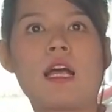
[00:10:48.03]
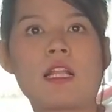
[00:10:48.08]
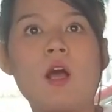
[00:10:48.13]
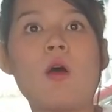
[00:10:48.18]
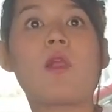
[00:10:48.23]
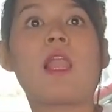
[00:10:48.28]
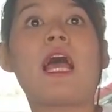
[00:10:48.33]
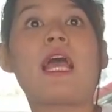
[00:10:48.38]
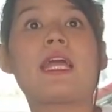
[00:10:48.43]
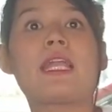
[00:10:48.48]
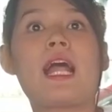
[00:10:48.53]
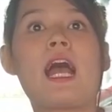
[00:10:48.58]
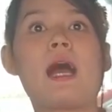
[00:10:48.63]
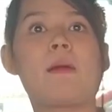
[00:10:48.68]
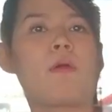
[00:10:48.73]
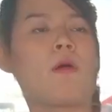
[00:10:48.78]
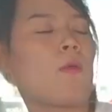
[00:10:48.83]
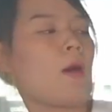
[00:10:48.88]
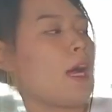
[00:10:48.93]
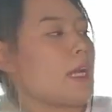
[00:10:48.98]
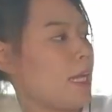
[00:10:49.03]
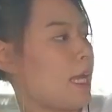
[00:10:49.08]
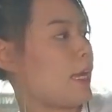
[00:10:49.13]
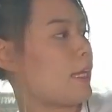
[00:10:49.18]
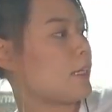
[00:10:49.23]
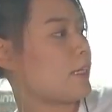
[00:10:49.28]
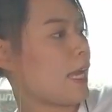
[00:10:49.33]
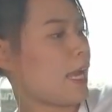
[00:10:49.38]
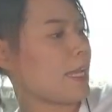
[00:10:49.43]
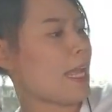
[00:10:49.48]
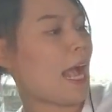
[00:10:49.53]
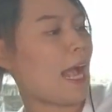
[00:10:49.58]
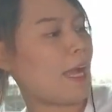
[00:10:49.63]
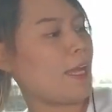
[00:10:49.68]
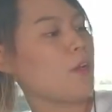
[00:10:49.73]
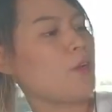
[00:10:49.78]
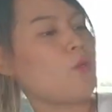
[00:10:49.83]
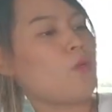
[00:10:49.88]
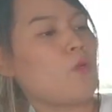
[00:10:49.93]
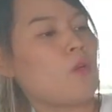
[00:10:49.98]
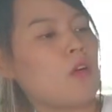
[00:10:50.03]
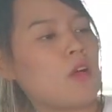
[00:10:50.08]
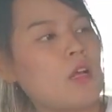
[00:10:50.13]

เท่าไหร่นะคะ เพราะว่าเนี่ยอยากให้ดู